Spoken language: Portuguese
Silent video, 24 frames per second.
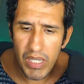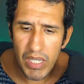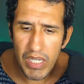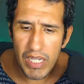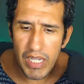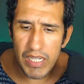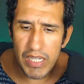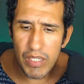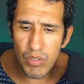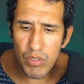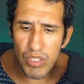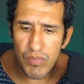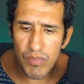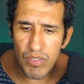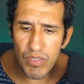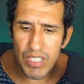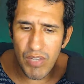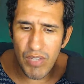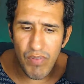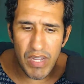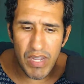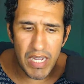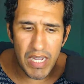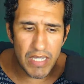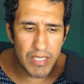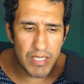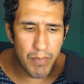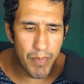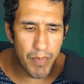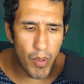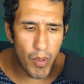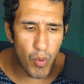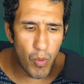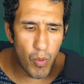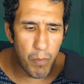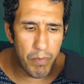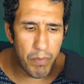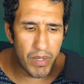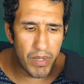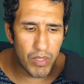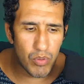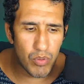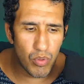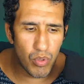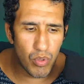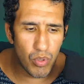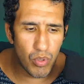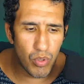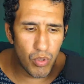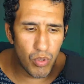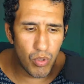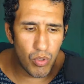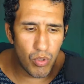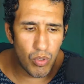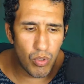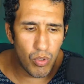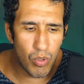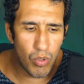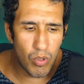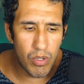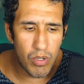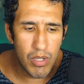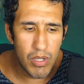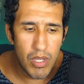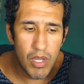Então, se você ficar se preocupando com,